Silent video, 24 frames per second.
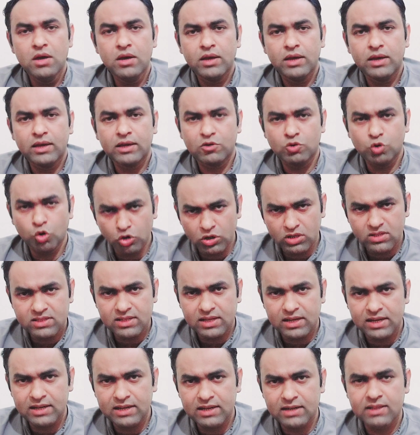एक नोटिस
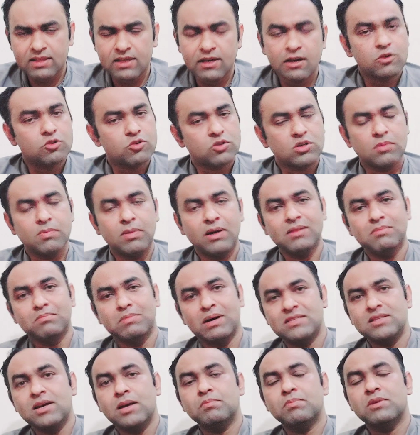जारी कर देगा और उसके बाद
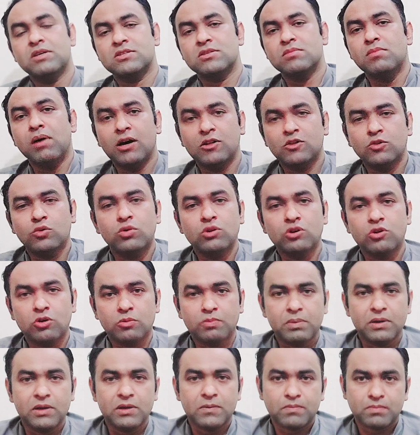बाबा समात होगी और
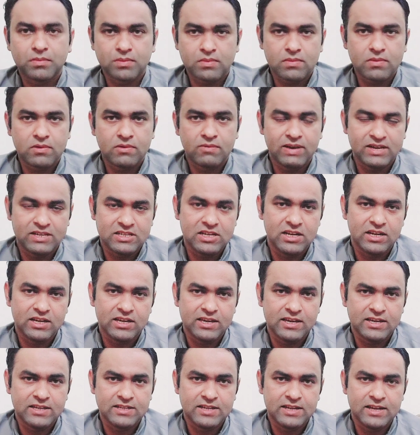फिर फैसला
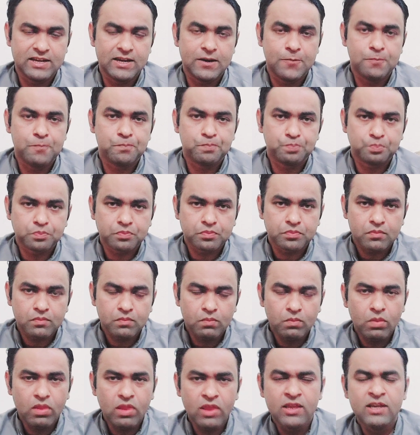किया जाएगा
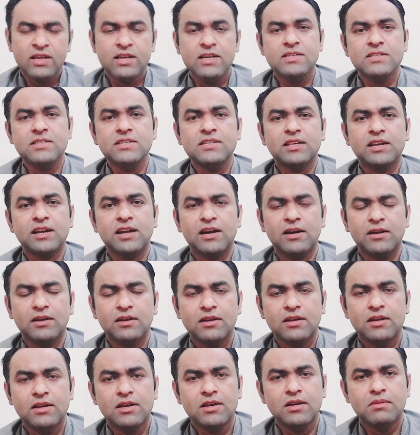इसी तरह
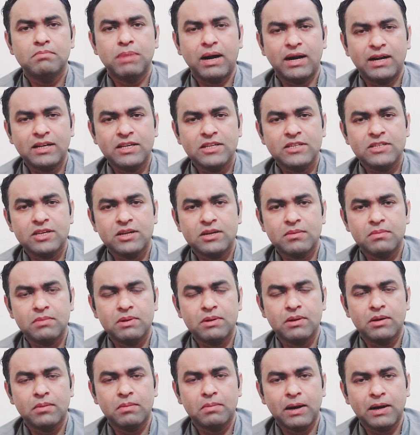पार्टी चेयर
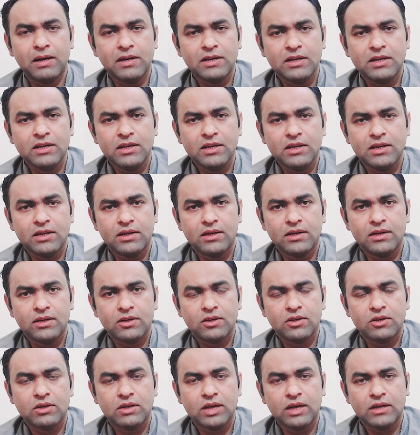पार्टी
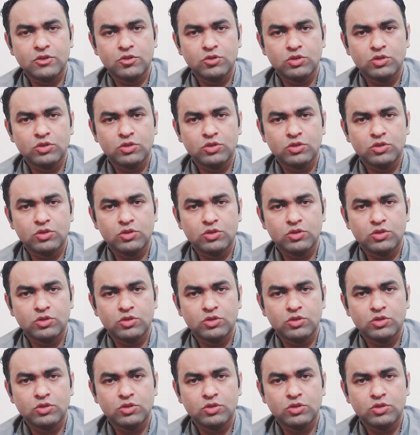का जो